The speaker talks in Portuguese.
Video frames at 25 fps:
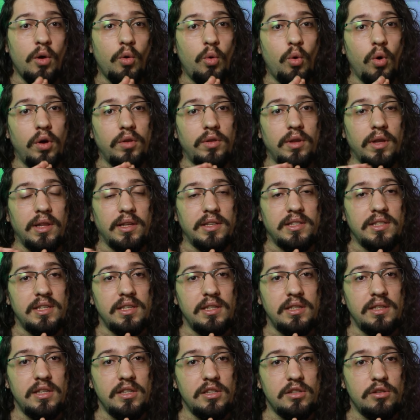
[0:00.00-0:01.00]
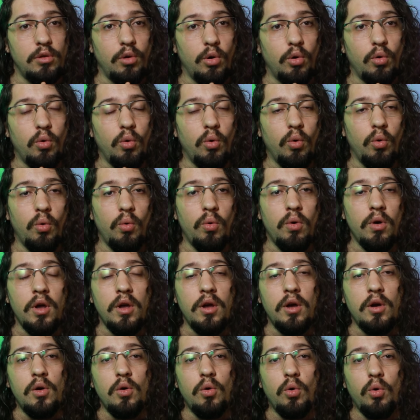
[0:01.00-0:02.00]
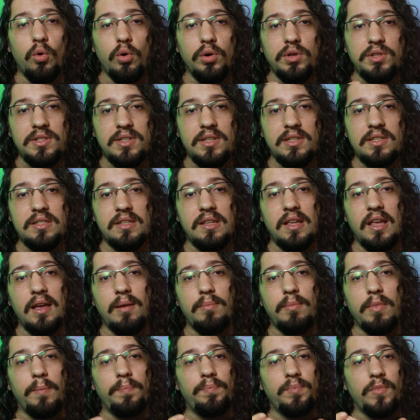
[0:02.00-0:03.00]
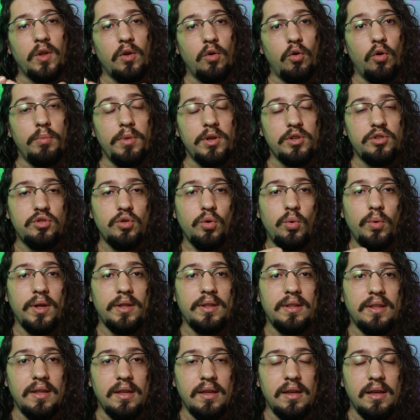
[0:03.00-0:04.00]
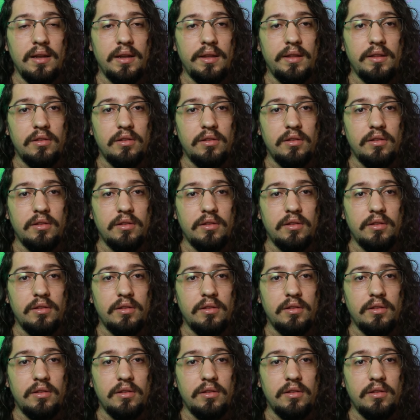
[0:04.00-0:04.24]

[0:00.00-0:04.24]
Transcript: Quando ela se deslocou, o sistema começou a ter ali,